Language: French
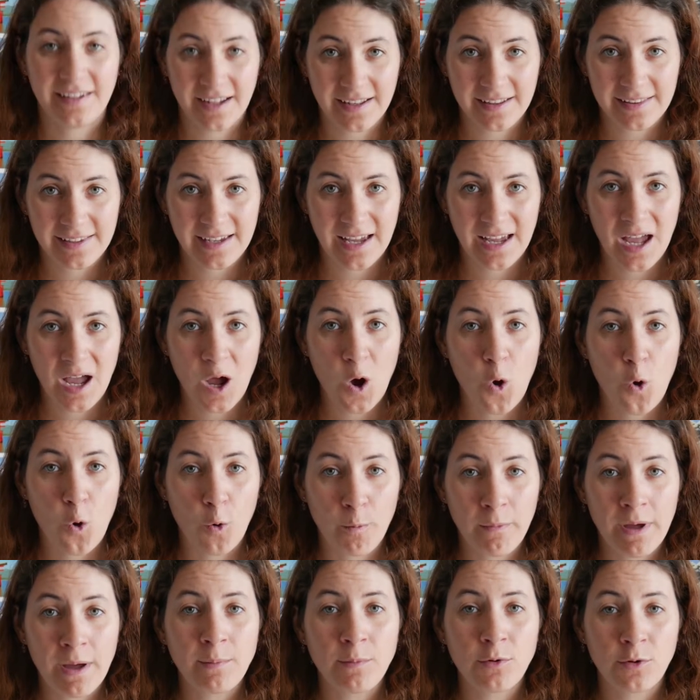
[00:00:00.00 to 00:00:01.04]
Certains
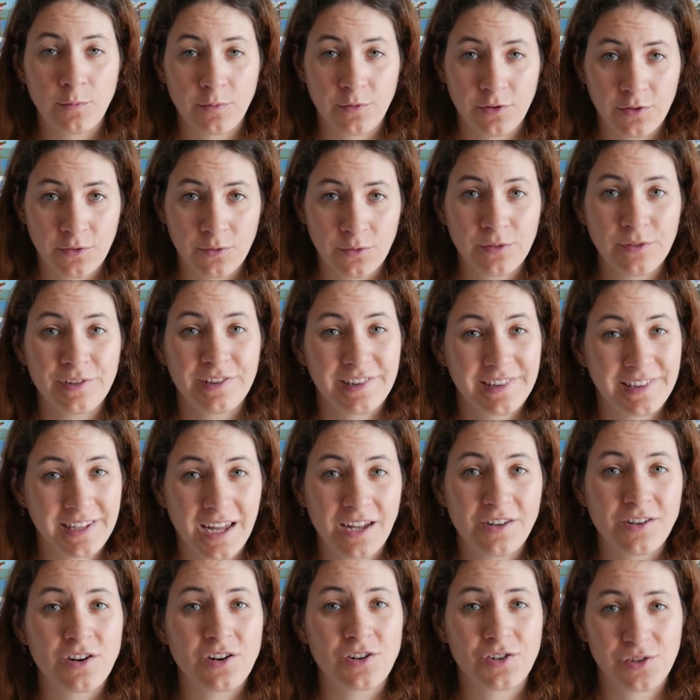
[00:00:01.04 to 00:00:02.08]
ont même l'option
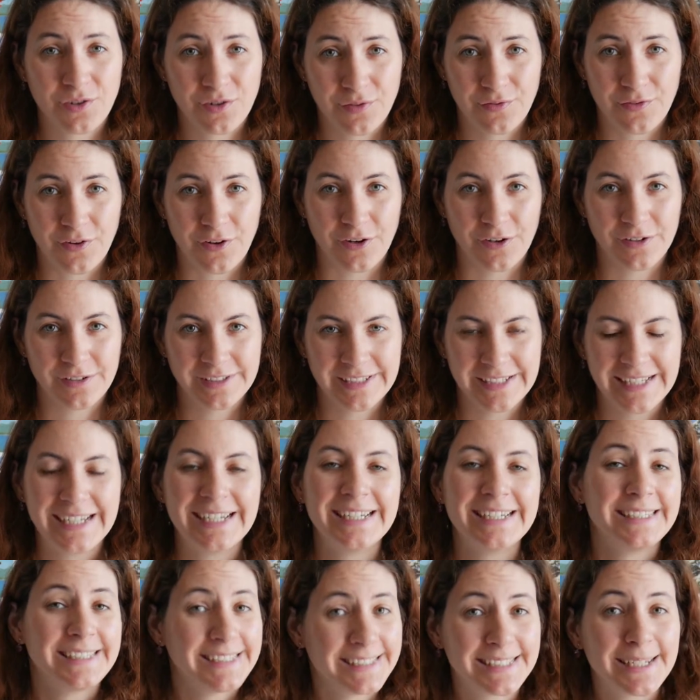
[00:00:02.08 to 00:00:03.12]
siège chauffant,
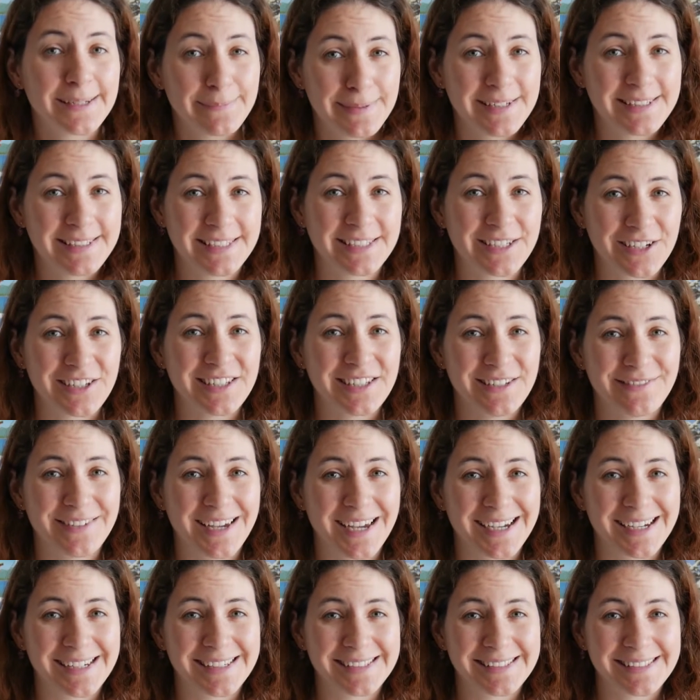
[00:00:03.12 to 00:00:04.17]
sympathique en
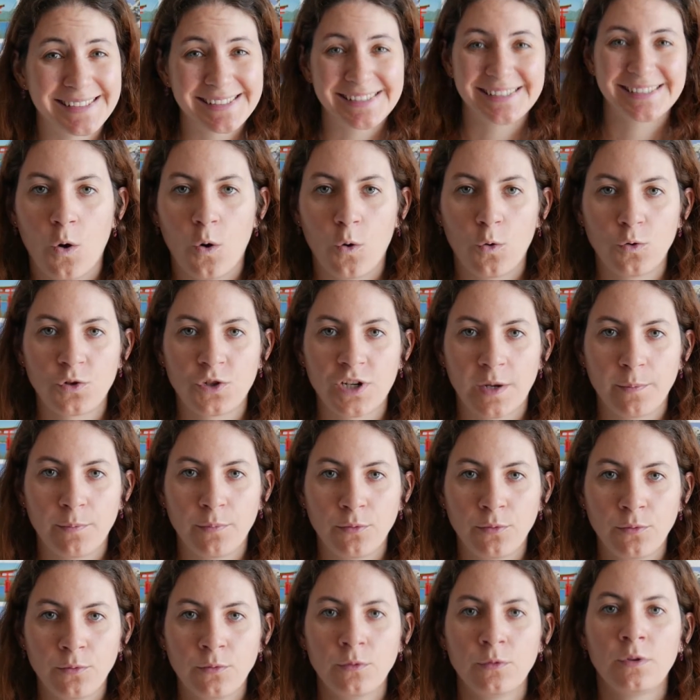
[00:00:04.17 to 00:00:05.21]
hiver. Au
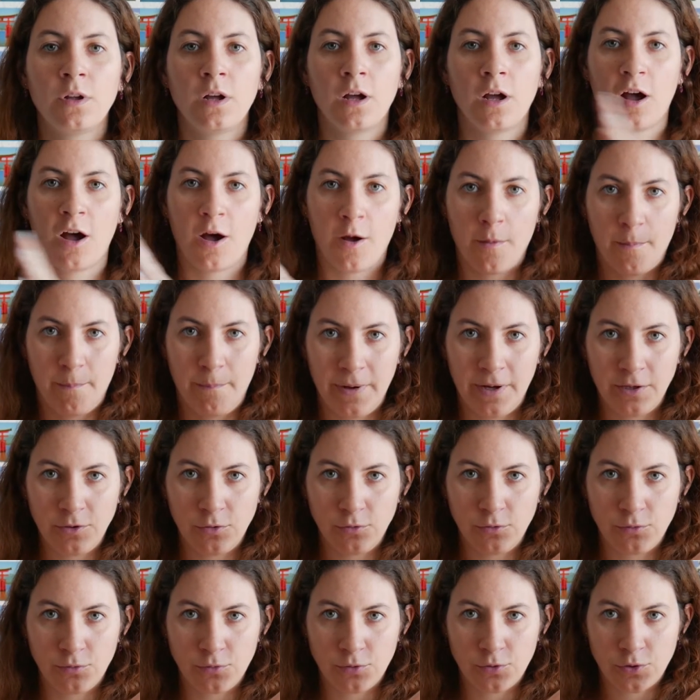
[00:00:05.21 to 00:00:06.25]
Japon, pas
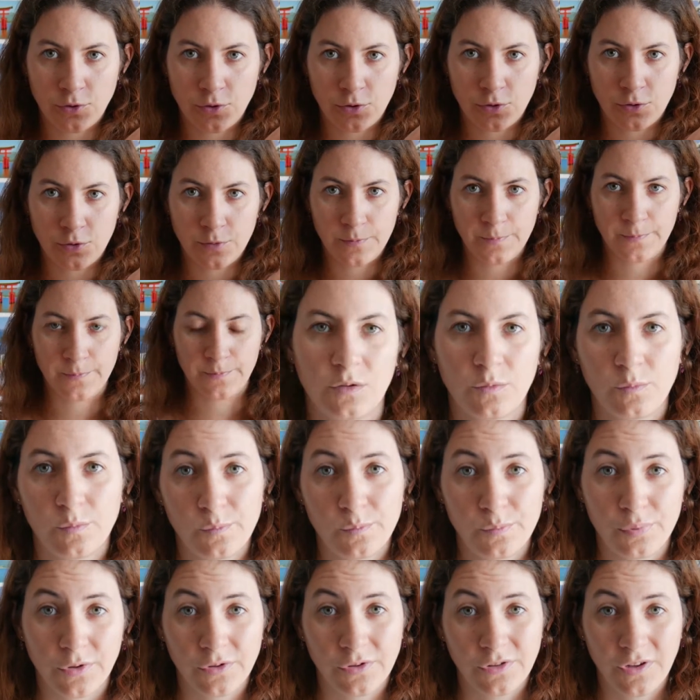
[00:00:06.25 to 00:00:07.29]
de douche.
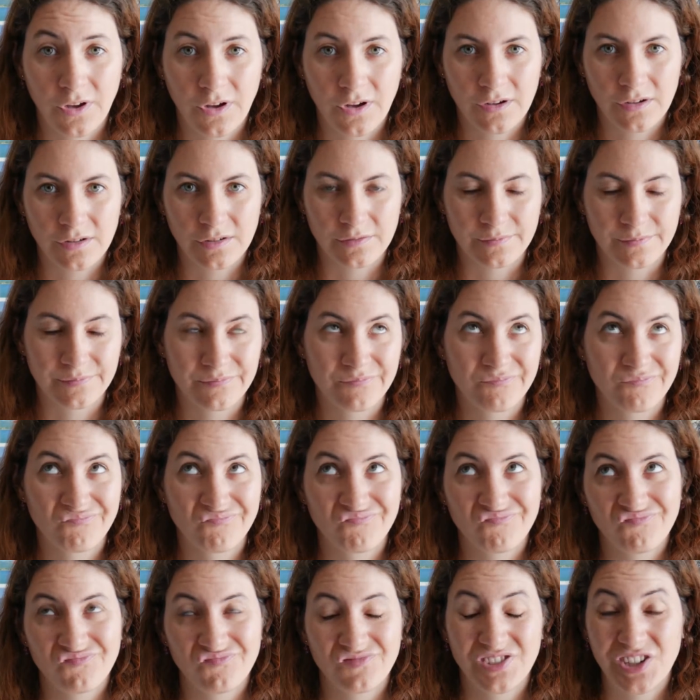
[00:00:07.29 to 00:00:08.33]
Pourtant,
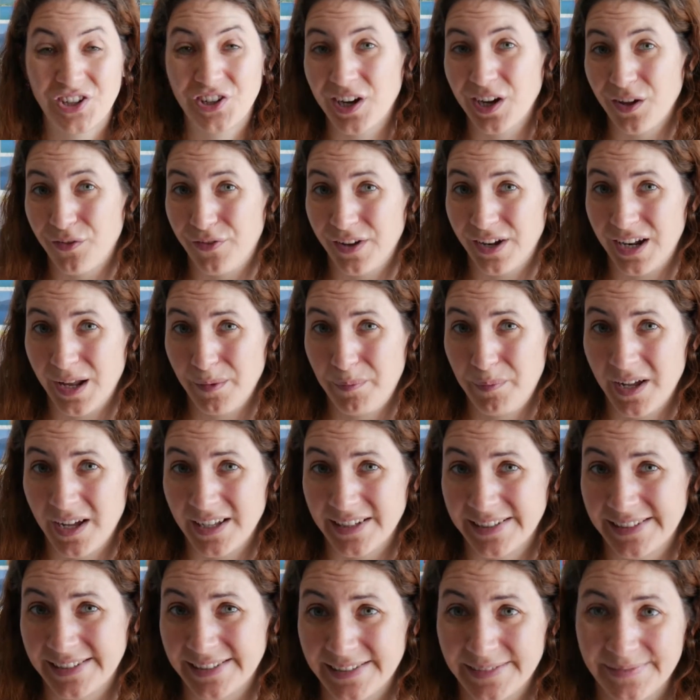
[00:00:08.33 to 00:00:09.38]
ça aurait fait de la
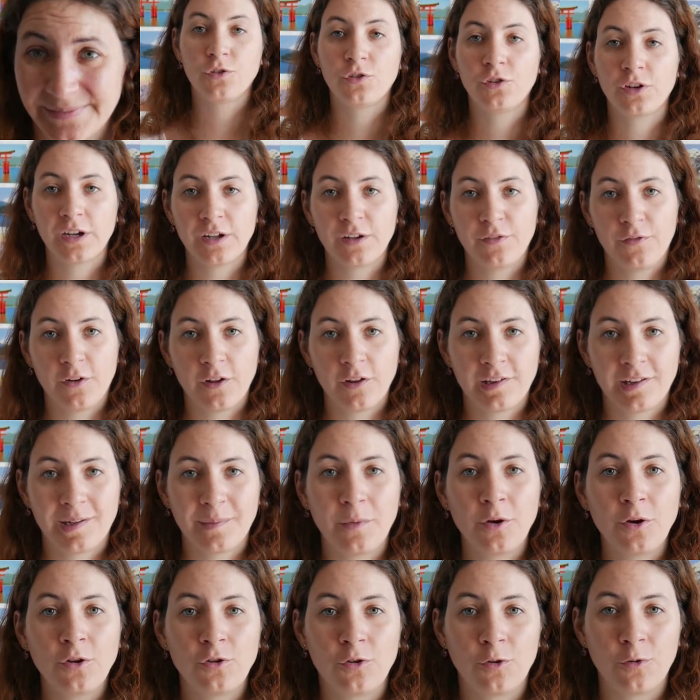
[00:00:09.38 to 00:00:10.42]
place. Vous aurez
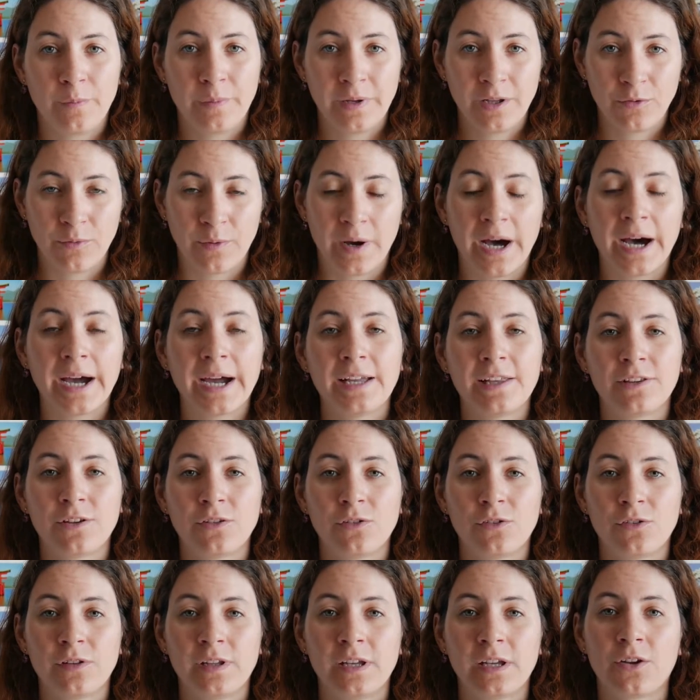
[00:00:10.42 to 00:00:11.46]
forcément une baignoire
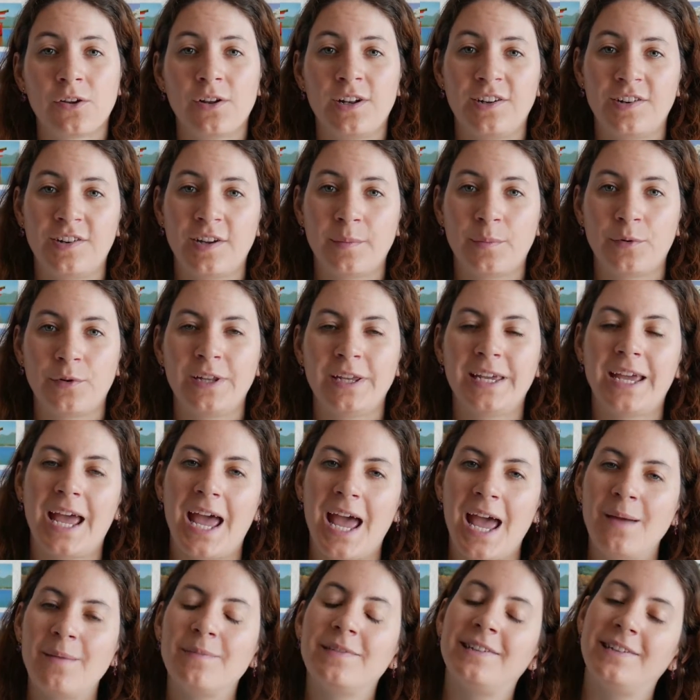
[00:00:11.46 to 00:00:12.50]
étant donné que les Japonais
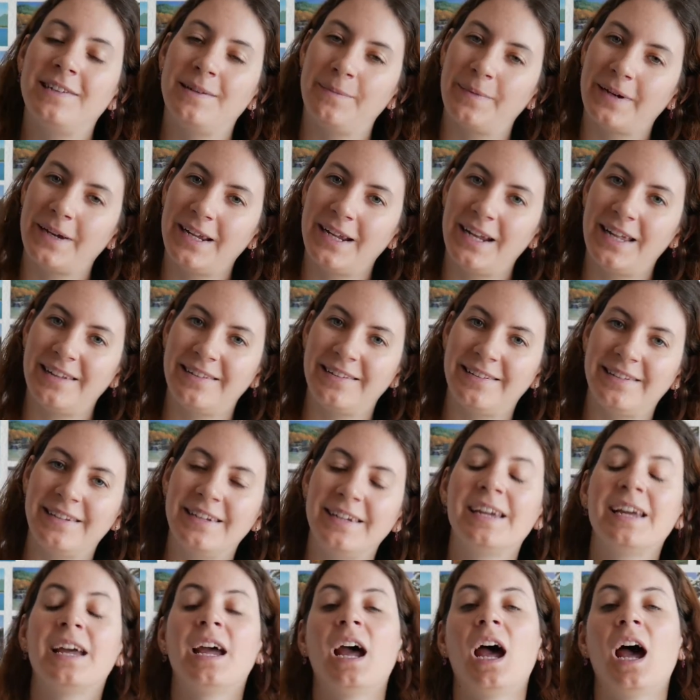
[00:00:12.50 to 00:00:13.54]
aiment s'y
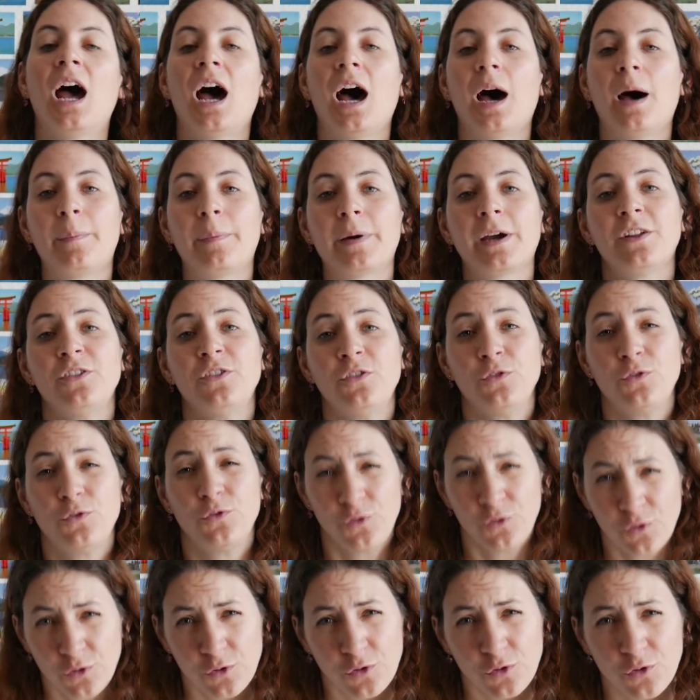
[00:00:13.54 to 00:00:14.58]
prélasser après une
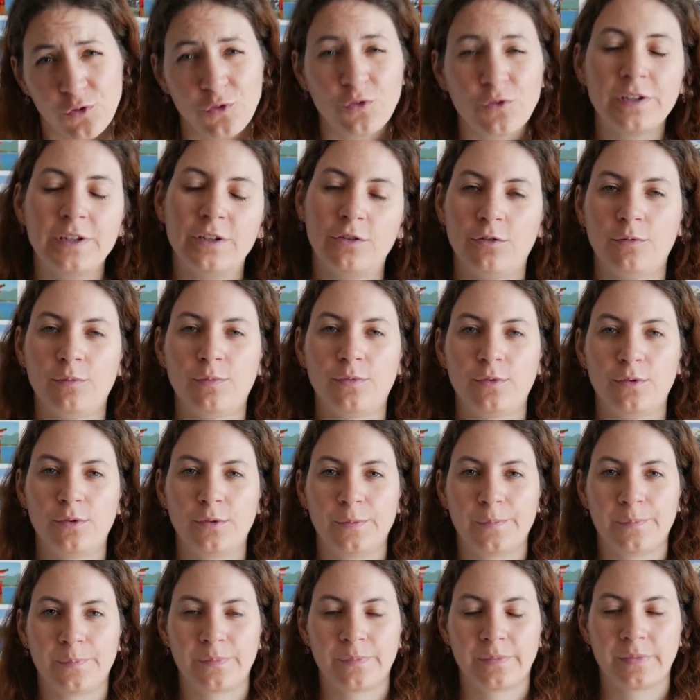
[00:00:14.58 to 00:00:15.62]
dure journée de
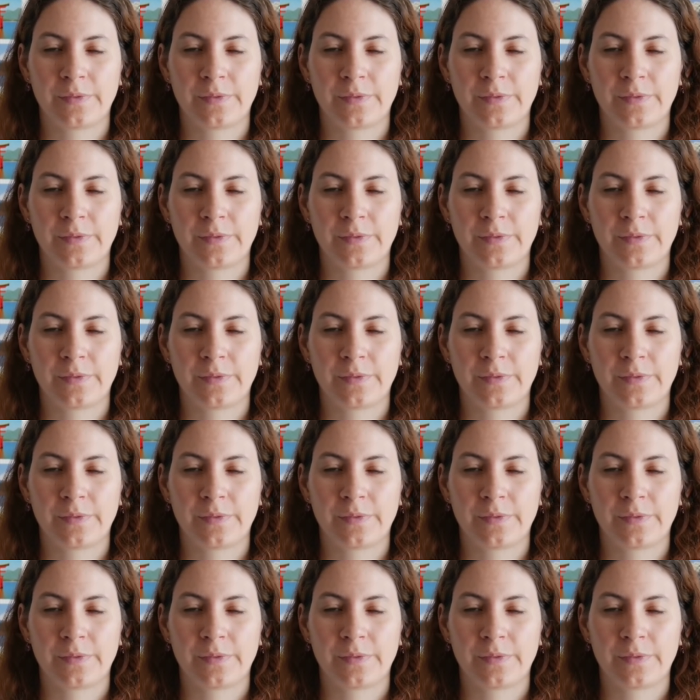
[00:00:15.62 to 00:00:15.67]
boulot.